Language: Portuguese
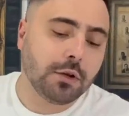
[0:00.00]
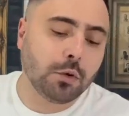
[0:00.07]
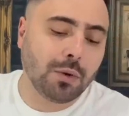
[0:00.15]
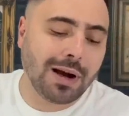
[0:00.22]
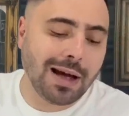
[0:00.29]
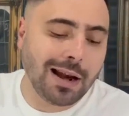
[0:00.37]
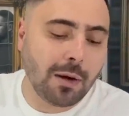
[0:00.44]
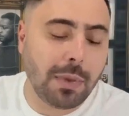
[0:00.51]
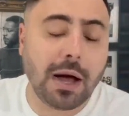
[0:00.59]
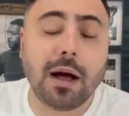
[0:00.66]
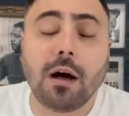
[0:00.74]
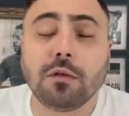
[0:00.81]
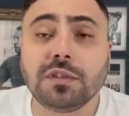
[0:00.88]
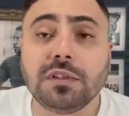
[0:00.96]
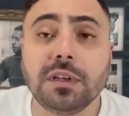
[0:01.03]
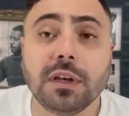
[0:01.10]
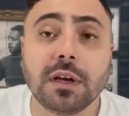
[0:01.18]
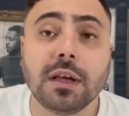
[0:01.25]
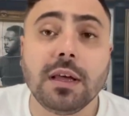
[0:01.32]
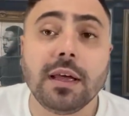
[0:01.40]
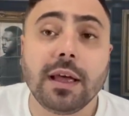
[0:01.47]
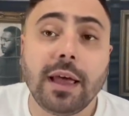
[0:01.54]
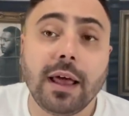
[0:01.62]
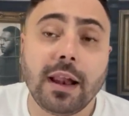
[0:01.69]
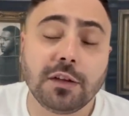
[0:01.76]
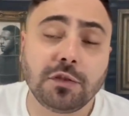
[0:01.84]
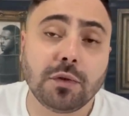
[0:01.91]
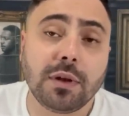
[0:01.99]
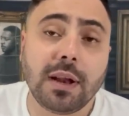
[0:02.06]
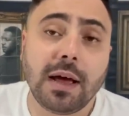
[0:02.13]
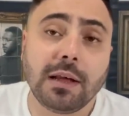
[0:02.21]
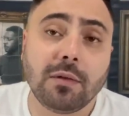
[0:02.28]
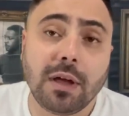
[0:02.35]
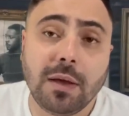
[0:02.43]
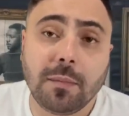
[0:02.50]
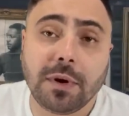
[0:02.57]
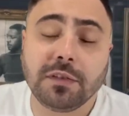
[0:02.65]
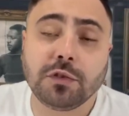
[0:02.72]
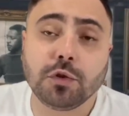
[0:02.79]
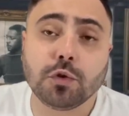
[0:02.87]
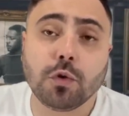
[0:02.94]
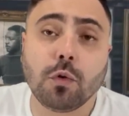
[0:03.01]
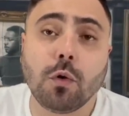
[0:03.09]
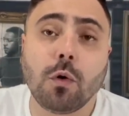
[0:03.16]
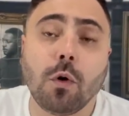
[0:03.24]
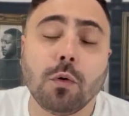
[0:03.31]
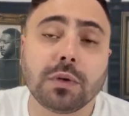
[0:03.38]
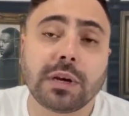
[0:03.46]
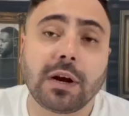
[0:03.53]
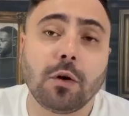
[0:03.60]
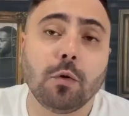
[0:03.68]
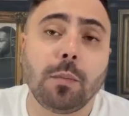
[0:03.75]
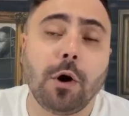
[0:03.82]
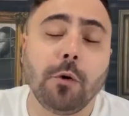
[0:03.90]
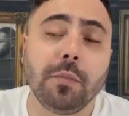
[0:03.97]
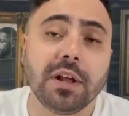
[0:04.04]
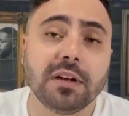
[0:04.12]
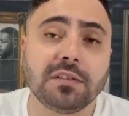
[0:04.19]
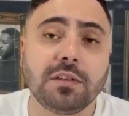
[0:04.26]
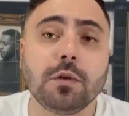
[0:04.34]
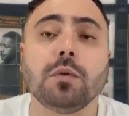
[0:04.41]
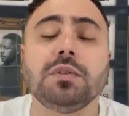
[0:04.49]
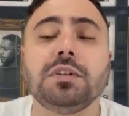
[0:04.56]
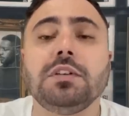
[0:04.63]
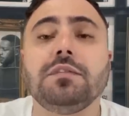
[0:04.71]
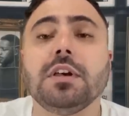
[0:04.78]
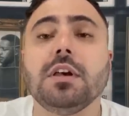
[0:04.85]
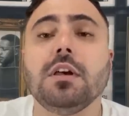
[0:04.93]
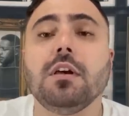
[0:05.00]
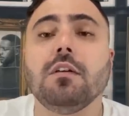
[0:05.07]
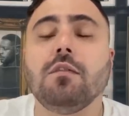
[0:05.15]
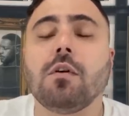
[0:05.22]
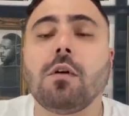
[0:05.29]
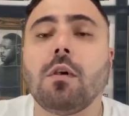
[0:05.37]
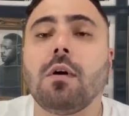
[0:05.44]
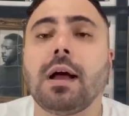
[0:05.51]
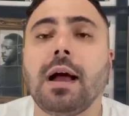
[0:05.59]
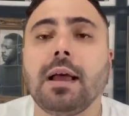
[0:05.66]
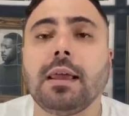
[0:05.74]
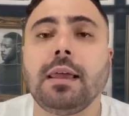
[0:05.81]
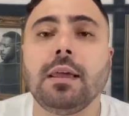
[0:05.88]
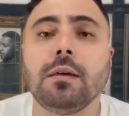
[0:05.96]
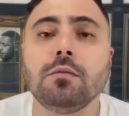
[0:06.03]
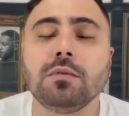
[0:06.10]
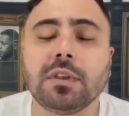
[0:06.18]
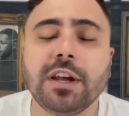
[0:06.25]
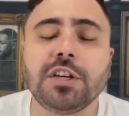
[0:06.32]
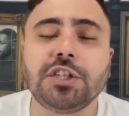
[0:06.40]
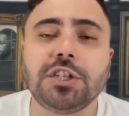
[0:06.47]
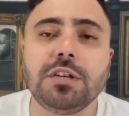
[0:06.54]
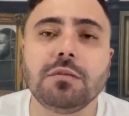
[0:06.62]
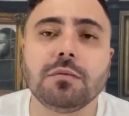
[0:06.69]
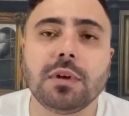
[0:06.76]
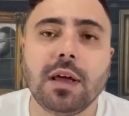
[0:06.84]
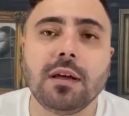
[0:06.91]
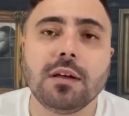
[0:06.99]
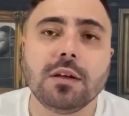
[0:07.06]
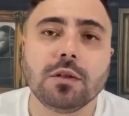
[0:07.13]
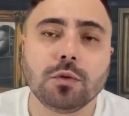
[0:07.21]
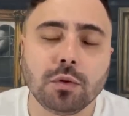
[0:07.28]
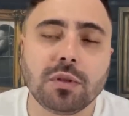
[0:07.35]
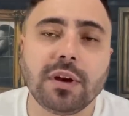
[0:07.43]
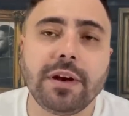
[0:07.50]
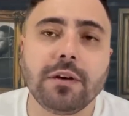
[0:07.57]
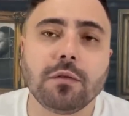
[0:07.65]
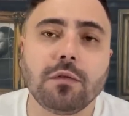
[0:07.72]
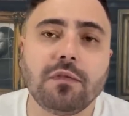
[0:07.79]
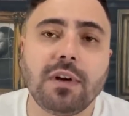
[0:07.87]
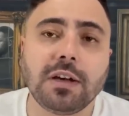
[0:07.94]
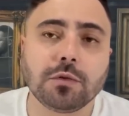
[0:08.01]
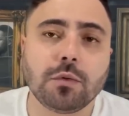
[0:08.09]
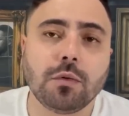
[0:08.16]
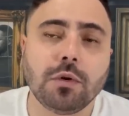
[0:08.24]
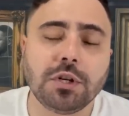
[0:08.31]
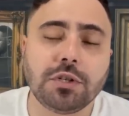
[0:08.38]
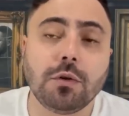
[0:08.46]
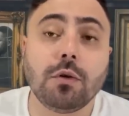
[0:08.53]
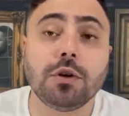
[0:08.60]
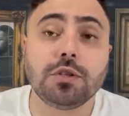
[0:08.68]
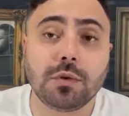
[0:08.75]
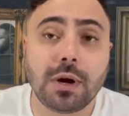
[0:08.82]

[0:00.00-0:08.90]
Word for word: do Carabarral ser relacionado aí para esse jogo contra o Palmeiras. Inclusive, vou colocar aqui um trechinho, né, do treino do Vasco hoje, onde o